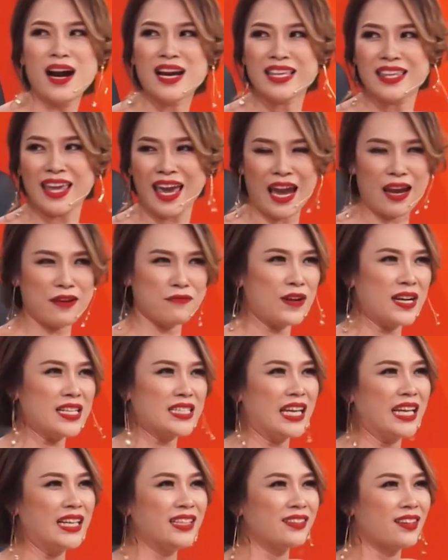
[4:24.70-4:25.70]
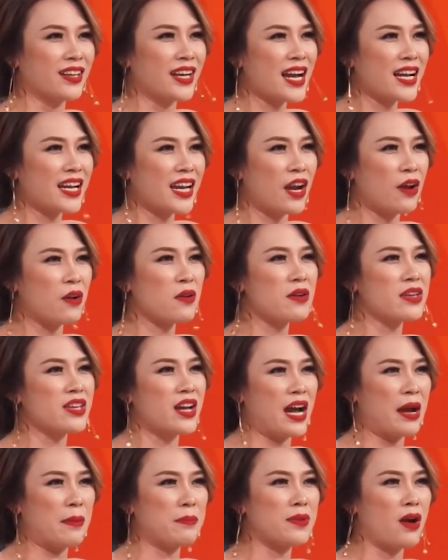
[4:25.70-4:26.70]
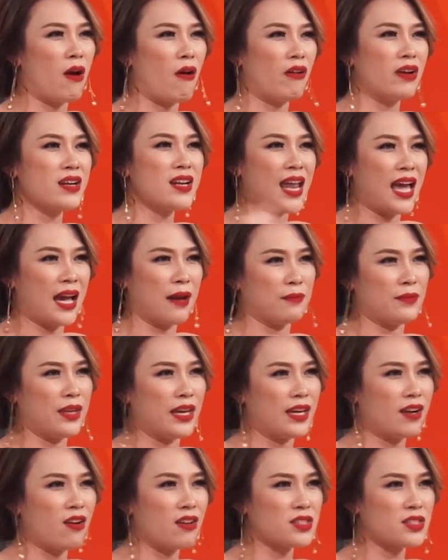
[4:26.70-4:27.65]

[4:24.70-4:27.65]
mới ra fighting được các kiểu rồi giờ em đổi làm vậy